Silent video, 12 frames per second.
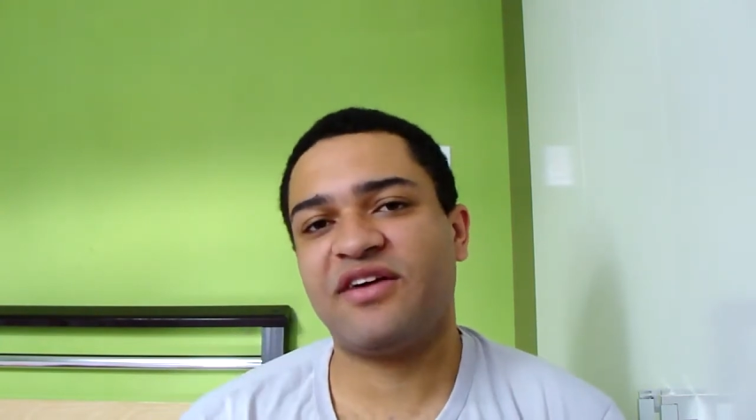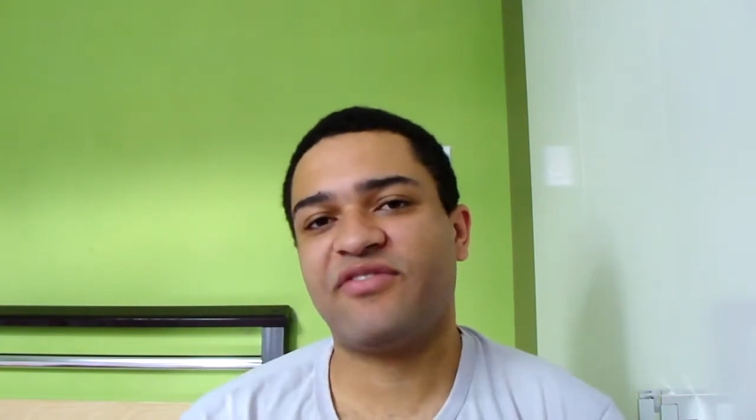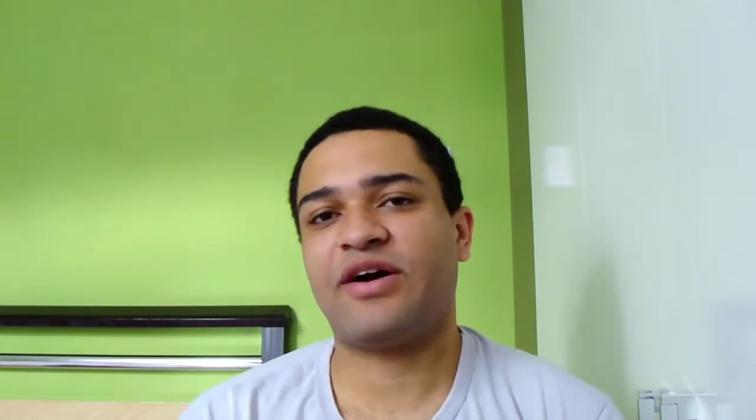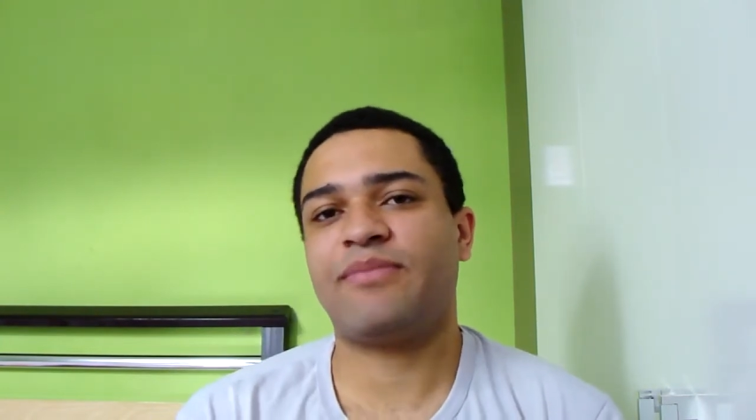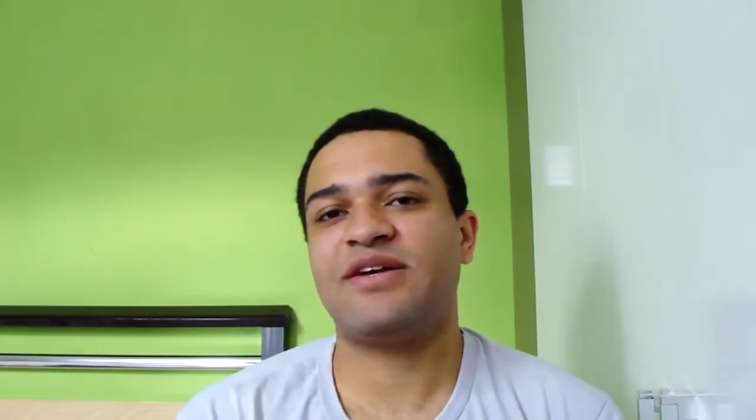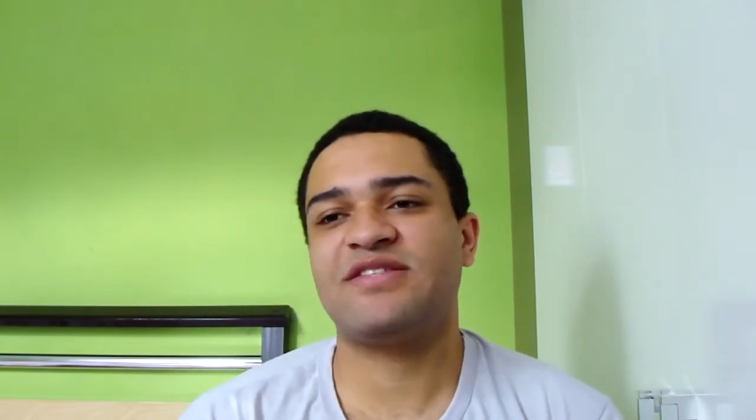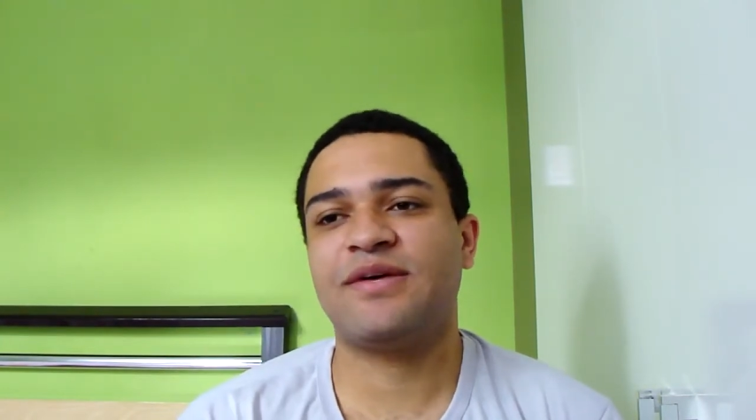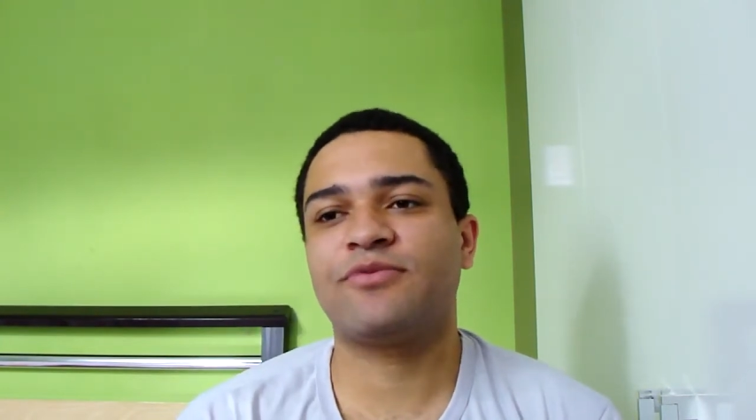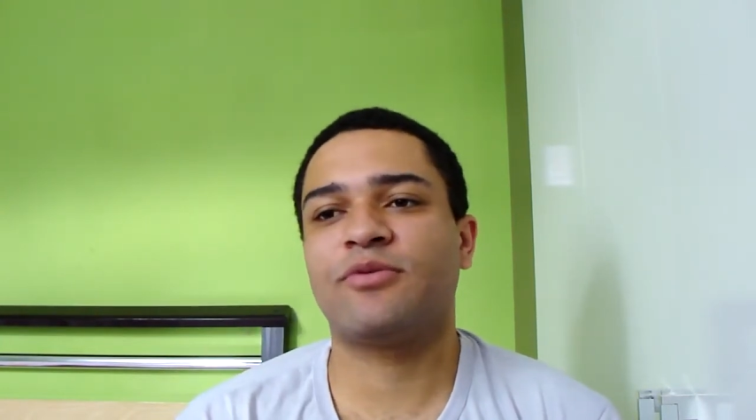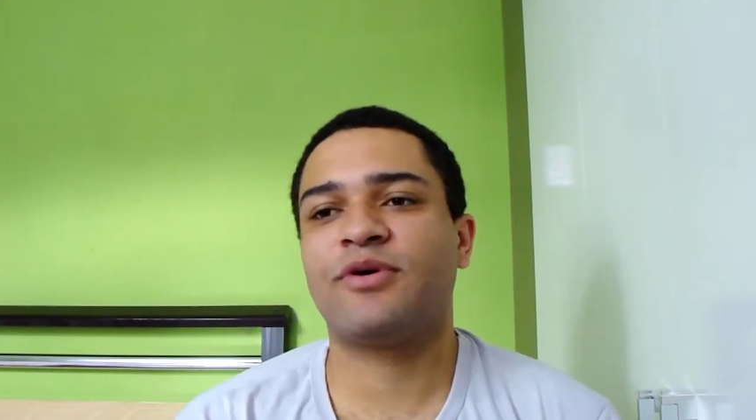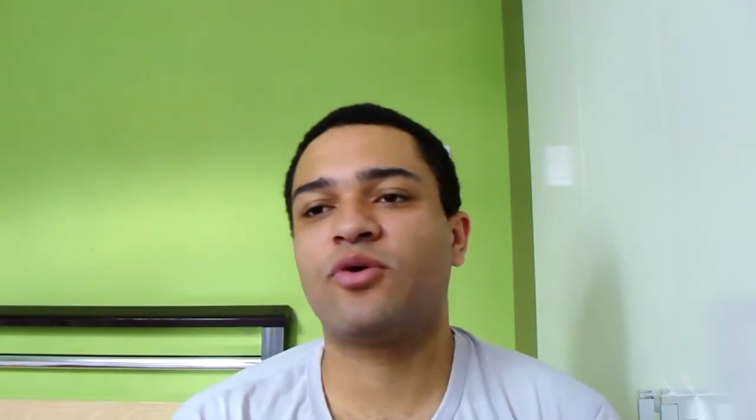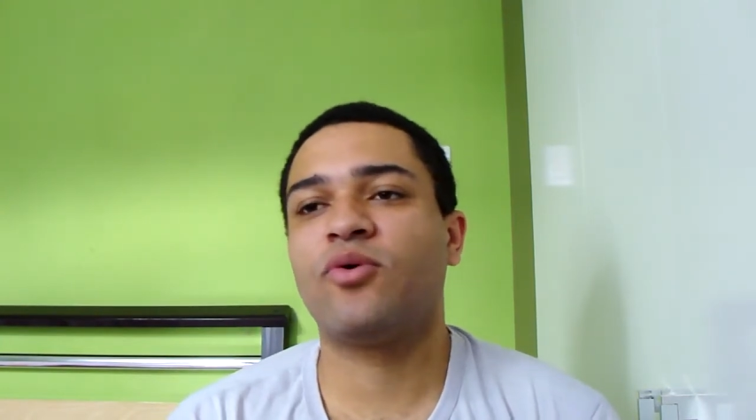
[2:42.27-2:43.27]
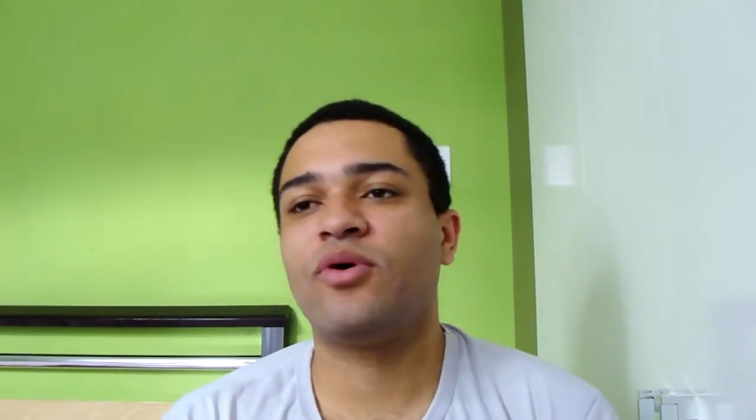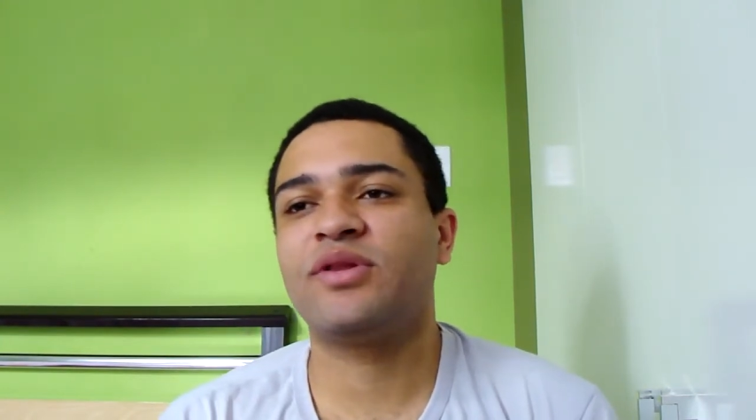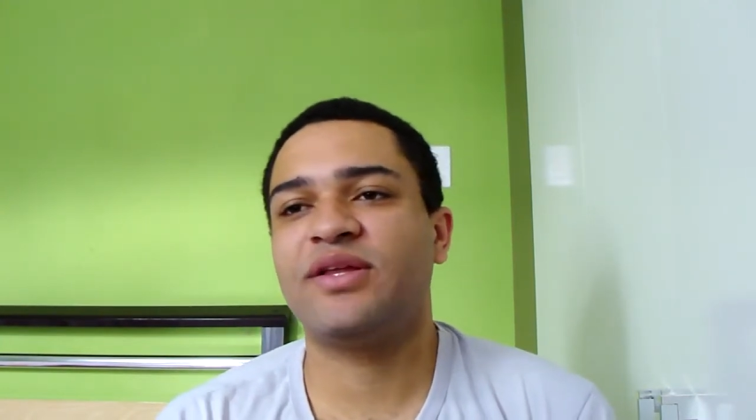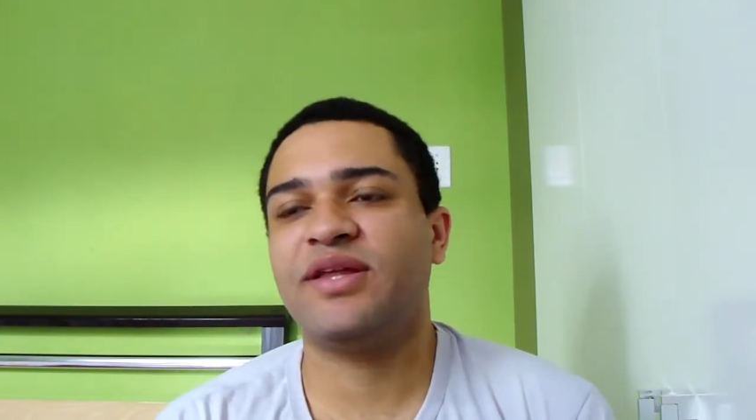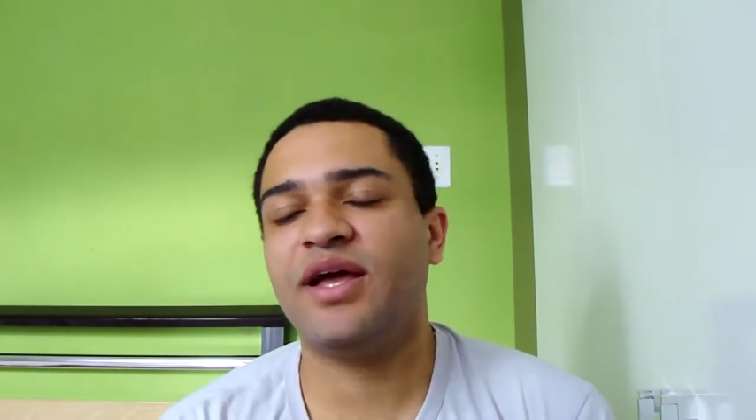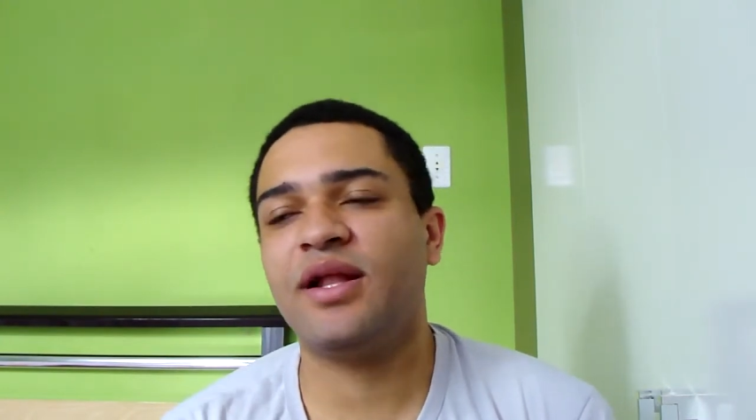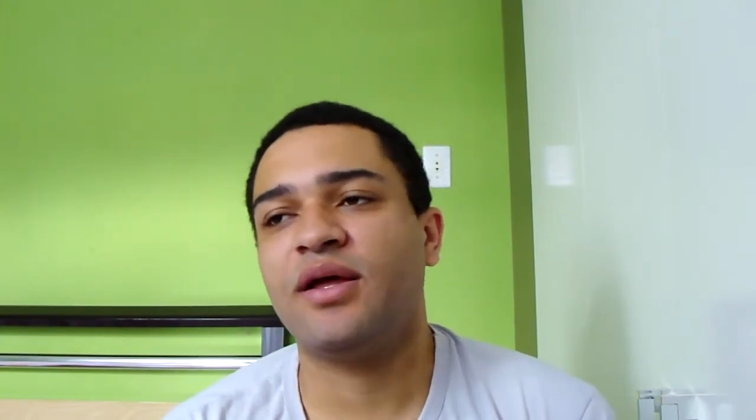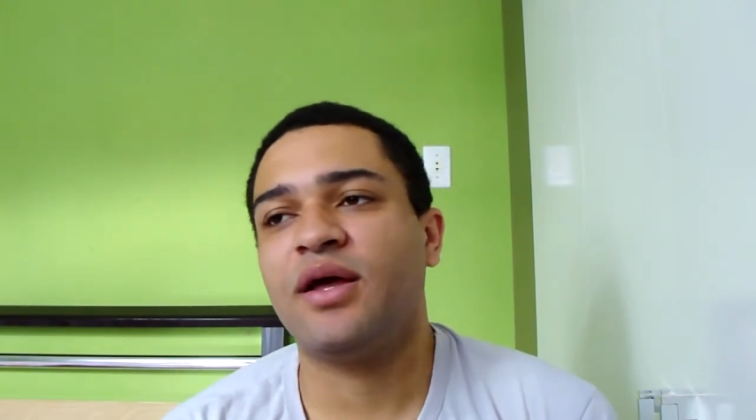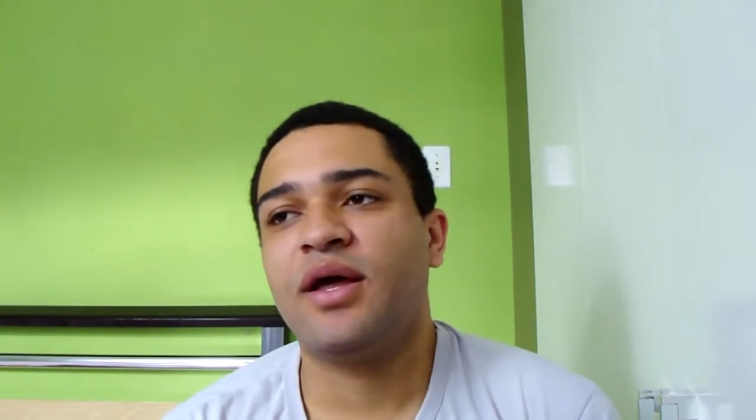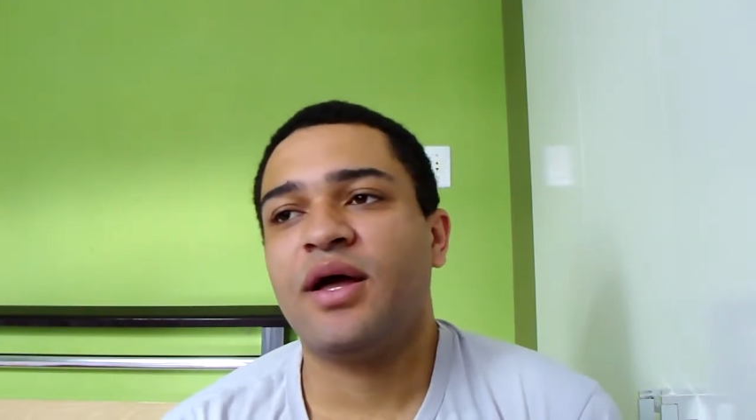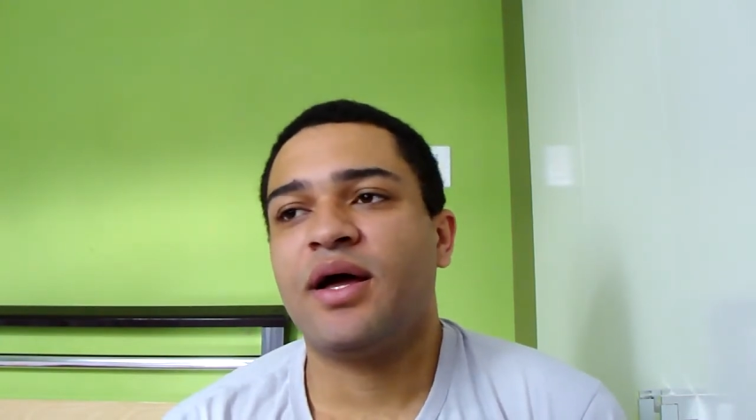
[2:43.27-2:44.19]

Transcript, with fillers: que ficar mais tempo tomando conta dele,